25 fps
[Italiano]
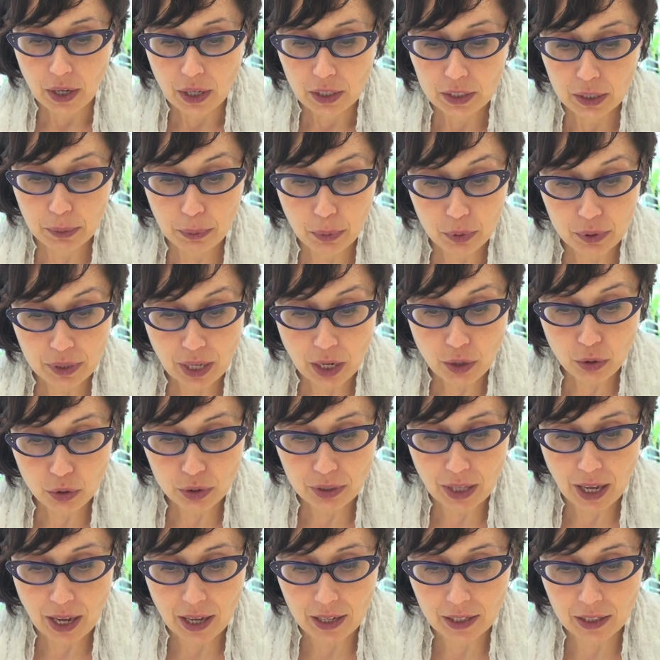Ti potrà
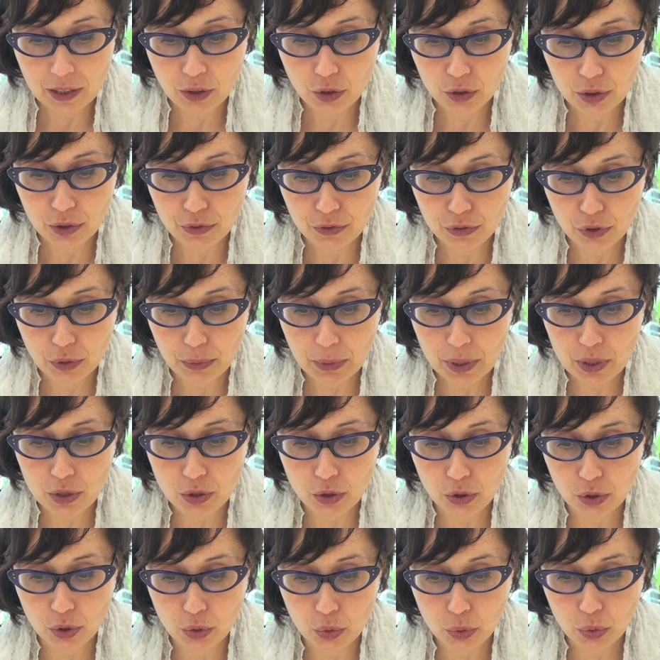aiutare con informazioni